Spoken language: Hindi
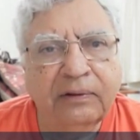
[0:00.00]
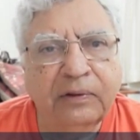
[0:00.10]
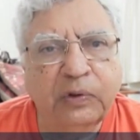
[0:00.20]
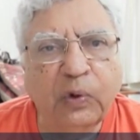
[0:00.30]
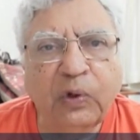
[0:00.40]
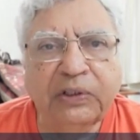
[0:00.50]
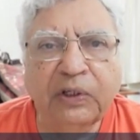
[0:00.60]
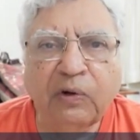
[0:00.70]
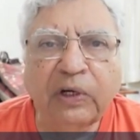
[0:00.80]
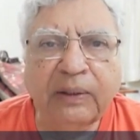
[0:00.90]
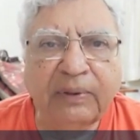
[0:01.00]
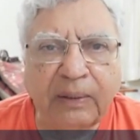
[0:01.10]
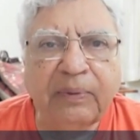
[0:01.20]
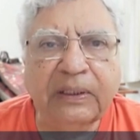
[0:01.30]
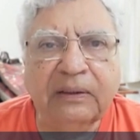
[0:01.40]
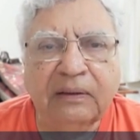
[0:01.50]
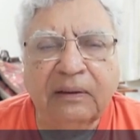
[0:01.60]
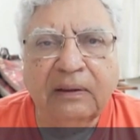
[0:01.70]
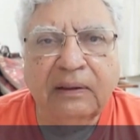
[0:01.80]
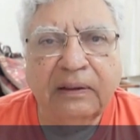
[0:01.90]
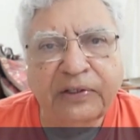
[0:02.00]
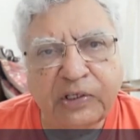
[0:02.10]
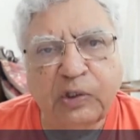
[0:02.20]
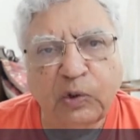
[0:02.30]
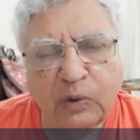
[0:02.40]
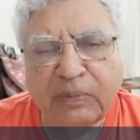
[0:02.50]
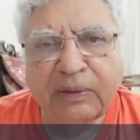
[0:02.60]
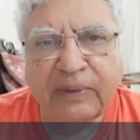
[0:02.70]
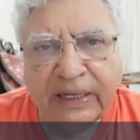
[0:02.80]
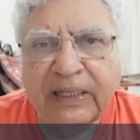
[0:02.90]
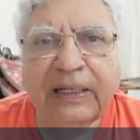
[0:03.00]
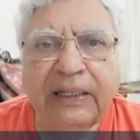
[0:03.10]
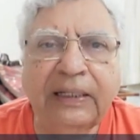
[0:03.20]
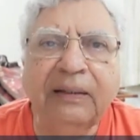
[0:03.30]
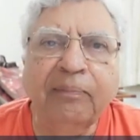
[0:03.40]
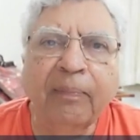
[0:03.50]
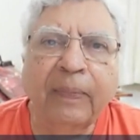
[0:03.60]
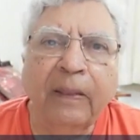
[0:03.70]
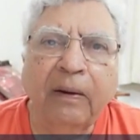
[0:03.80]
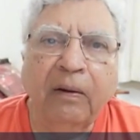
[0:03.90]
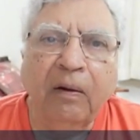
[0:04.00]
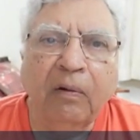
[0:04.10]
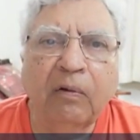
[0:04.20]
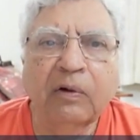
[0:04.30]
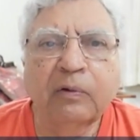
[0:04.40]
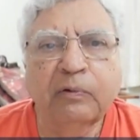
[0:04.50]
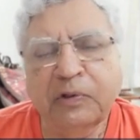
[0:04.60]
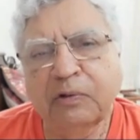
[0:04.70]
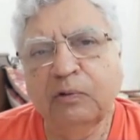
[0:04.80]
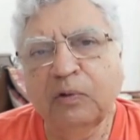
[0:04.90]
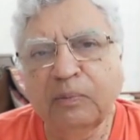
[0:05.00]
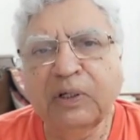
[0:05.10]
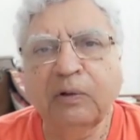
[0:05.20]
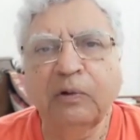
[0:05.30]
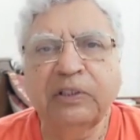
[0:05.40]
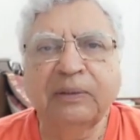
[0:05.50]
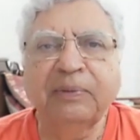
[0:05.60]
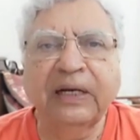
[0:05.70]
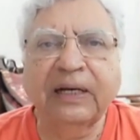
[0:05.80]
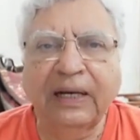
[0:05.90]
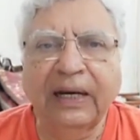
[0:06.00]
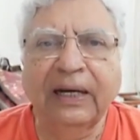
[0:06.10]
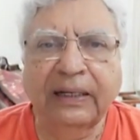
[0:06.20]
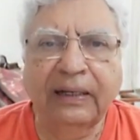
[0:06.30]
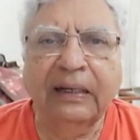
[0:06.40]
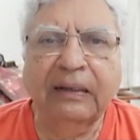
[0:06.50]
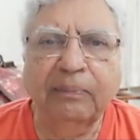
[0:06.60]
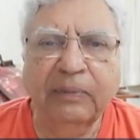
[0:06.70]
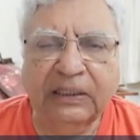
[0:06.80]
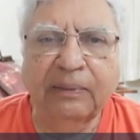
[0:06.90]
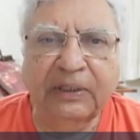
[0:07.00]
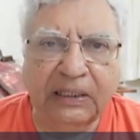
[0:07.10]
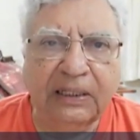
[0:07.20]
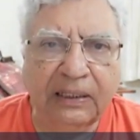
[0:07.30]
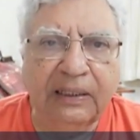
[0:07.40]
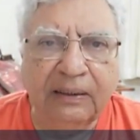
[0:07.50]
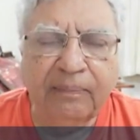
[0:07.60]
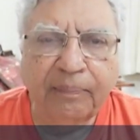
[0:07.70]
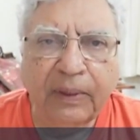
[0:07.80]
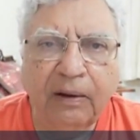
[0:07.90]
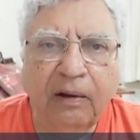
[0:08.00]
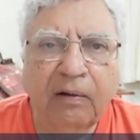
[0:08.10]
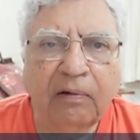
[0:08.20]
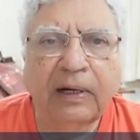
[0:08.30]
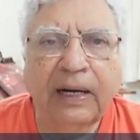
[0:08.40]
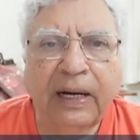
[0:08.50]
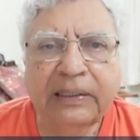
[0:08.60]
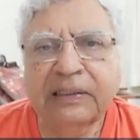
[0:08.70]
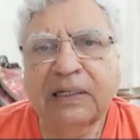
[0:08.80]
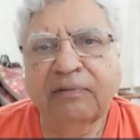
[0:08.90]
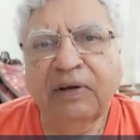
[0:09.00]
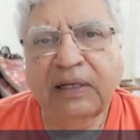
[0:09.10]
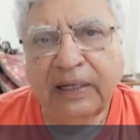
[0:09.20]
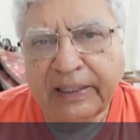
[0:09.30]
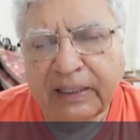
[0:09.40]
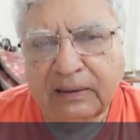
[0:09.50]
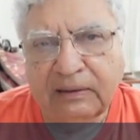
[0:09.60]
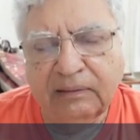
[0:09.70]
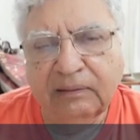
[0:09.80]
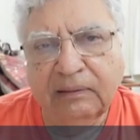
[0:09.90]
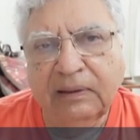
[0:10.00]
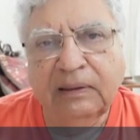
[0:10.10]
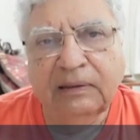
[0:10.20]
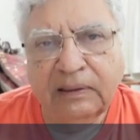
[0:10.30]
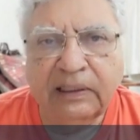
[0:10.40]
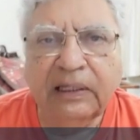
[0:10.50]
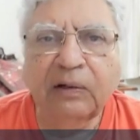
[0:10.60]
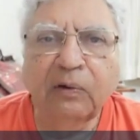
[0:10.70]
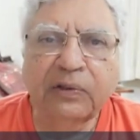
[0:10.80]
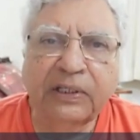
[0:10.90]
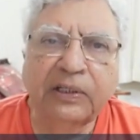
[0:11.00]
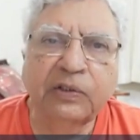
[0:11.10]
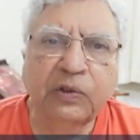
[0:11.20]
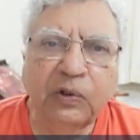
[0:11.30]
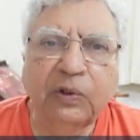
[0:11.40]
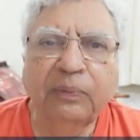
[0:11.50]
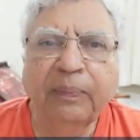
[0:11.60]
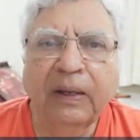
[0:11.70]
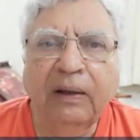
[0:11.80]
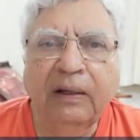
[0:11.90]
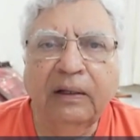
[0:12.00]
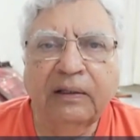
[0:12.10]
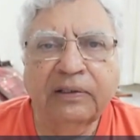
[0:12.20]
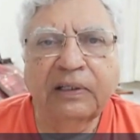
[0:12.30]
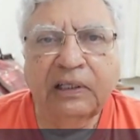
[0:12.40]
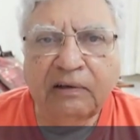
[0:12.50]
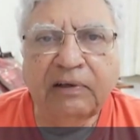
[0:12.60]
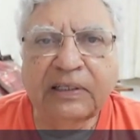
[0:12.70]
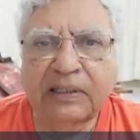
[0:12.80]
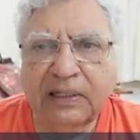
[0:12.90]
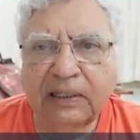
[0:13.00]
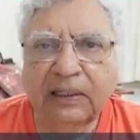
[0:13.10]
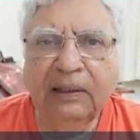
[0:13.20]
सौ दिनों के बराबर इसकी उम्र मानी गई है और उस उम्र को जब निकाला गया मैथमेटिकली और आज के वैज्ञानिक तरीकों से जो इस यूनिवर्स की